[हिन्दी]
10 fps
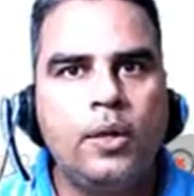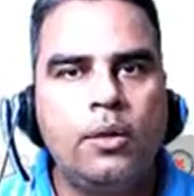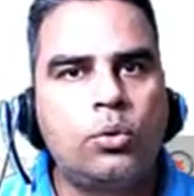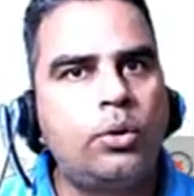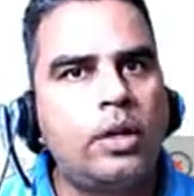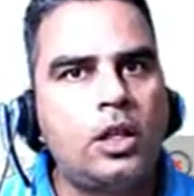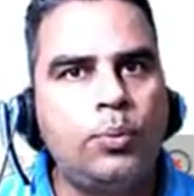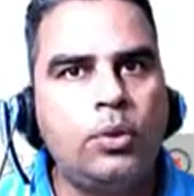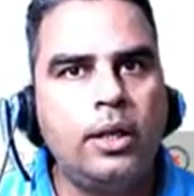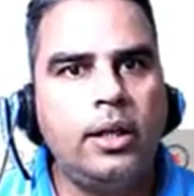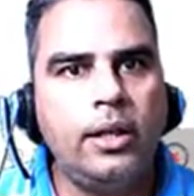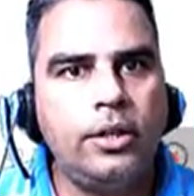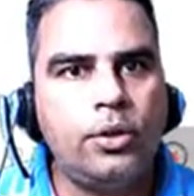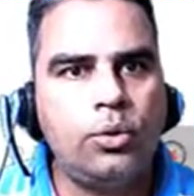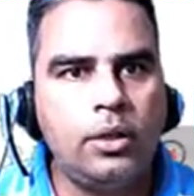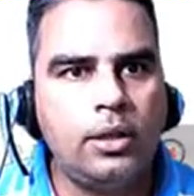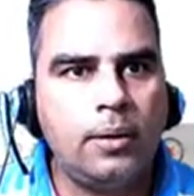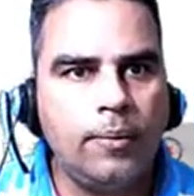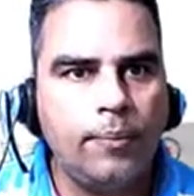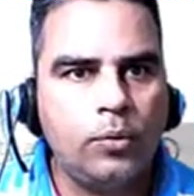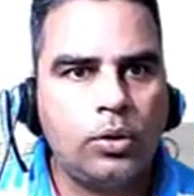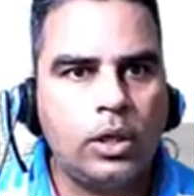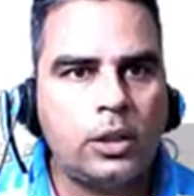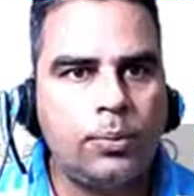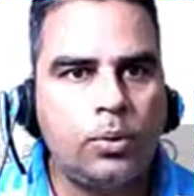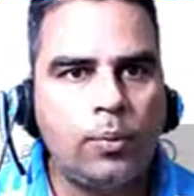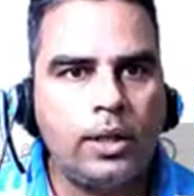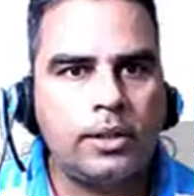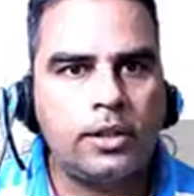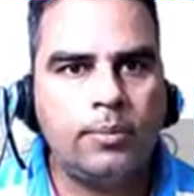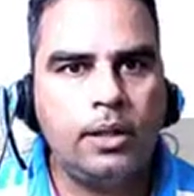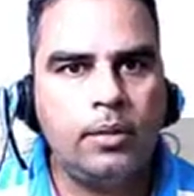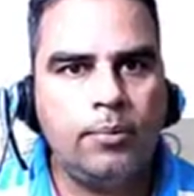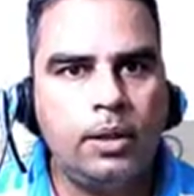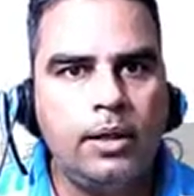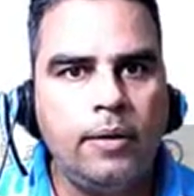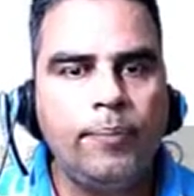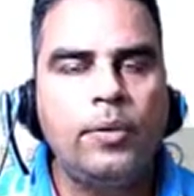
इसको ट्रांसपोर्ट करेंगे टिश्यू की तरफ ट्रांसपोर्ट ऑफ गैसेज बाय द ब्लड